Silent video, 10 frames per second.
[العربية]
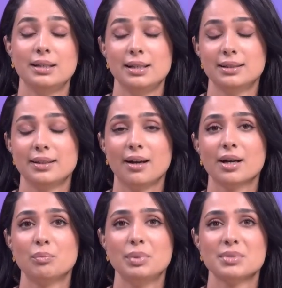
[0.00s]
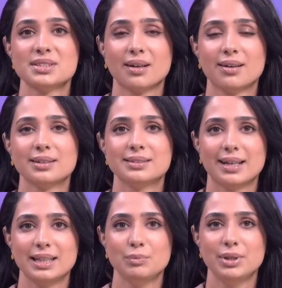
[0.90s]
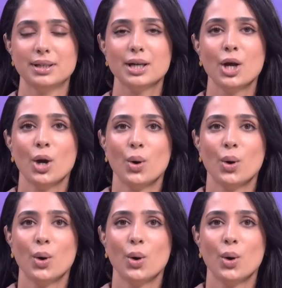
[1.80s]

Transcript: للالتحاق بمساقات تعليمية